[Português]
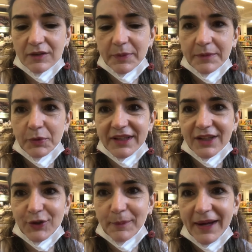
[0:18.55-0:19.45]
para poder
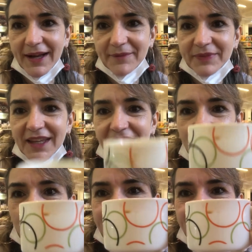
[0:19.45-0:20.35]
tomar
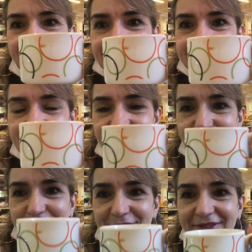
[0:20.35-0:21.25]
um cafezinho,
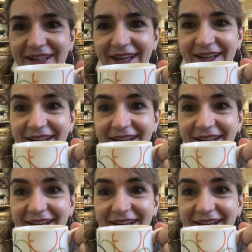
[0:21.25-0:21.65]
né?